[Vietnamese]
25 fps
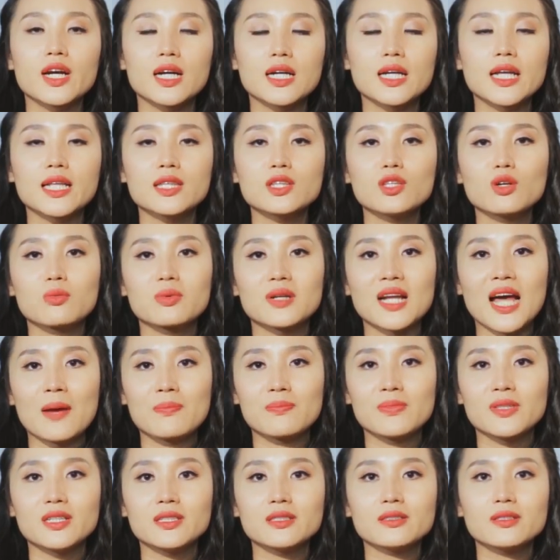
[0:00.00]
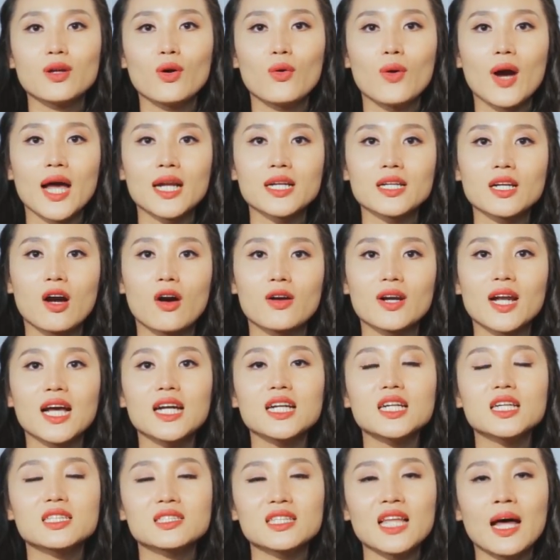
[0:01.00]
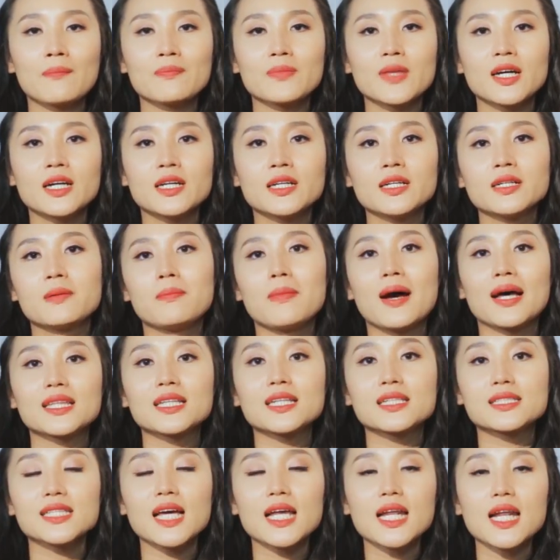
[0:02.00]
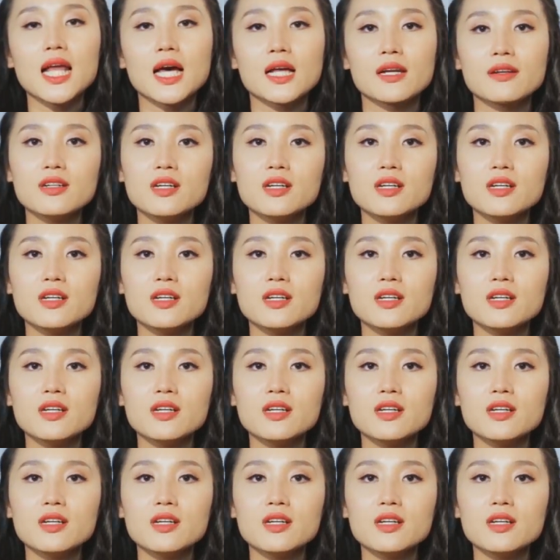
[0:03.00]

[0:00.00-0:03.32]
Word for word: Việc liên tục nạp những đồ ăn có năng lượng tạm thời mà thực chất là